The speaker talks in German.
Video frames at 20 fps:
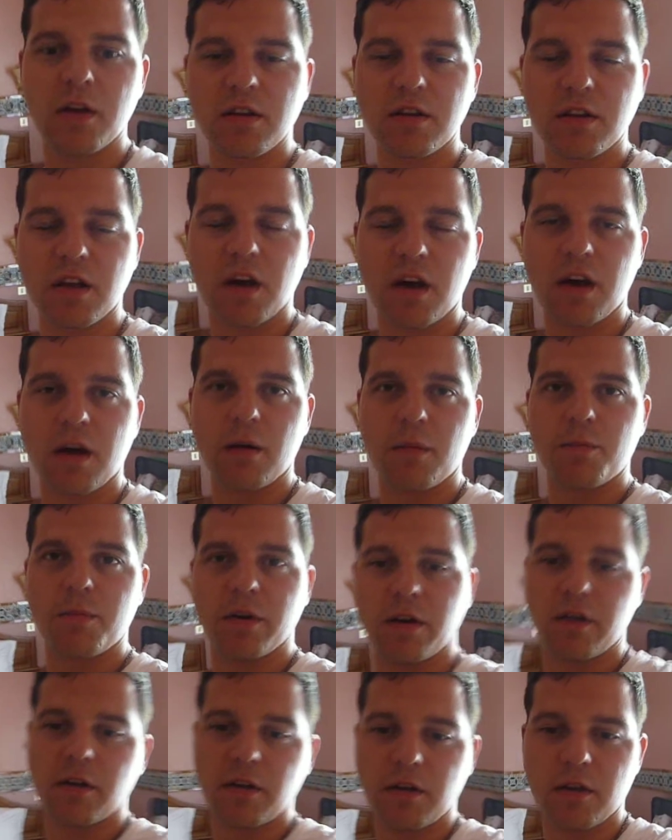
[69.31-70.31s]
Da
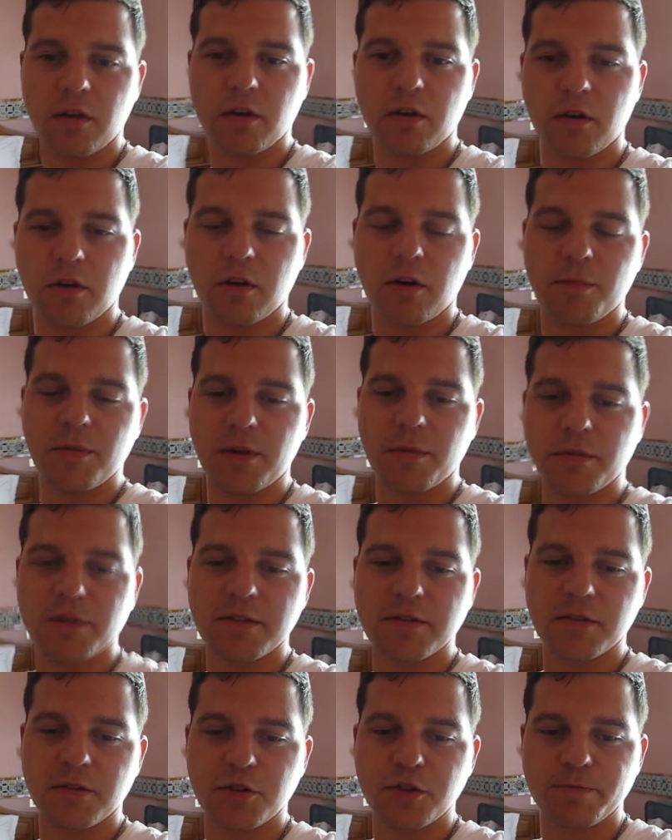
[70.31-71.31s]
bin ich äh,
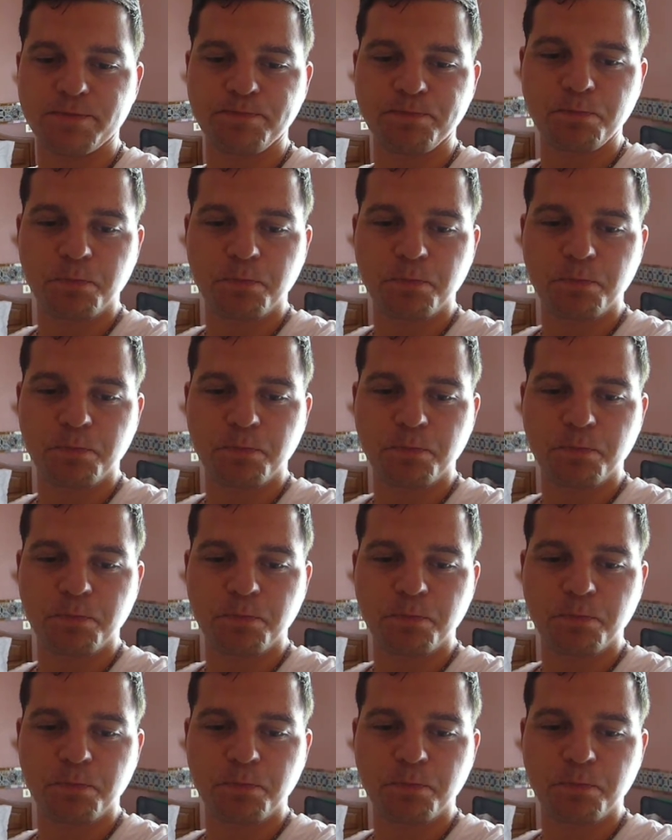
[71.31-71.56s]
optimistisch.